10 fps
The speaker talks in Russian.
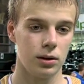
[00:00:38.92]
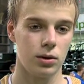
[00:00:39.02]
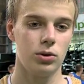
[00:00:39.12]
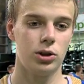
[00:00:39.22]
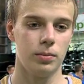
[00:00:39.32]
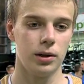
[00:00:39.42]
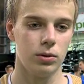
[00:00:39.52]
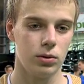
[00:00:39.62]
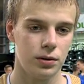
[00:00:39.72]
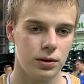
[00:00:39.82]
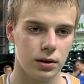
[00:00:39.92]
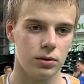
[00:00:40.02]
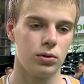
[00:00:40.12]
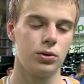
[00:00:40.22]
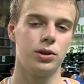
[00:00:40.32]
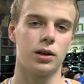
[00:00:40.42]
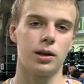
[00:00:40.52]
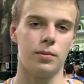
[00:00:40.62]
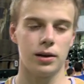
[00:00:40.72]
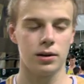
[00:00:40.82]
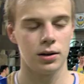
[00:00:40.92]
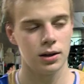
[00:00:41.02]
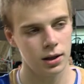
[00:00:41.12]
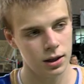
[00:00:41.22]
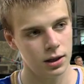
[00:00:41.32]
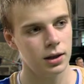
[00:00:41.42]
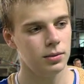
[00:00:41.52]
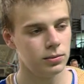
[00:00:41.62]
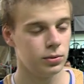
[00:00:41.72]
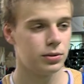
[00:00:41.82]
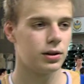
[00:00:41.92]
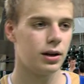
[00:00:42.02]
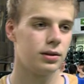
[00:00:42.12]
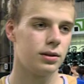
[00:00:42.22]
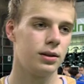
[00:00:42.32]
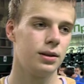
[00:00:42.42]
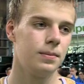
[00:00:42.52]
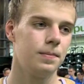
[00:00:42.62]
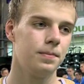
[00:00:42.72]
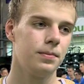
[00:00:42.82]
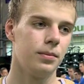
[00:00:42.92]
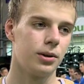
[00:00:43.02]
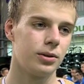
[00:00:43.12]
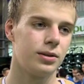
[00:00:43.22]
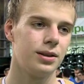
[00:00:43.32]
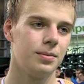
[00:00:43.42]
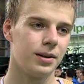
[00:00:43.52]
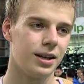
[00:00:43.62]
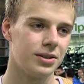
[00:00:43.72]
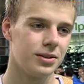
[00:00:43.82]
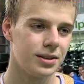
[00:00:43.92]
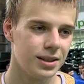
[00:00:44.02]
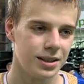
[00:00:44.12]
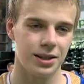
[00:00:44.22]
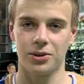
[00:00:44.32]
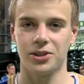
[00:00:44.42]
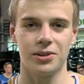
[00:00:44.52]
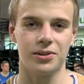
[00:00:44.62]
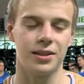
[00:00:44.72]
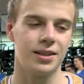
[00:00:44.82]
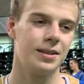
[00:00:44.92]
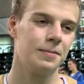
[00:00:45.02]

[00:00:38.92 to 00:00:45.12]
Хороший, боевой, все, дружная команда. Будем стараться бороться, показывать хороший результат.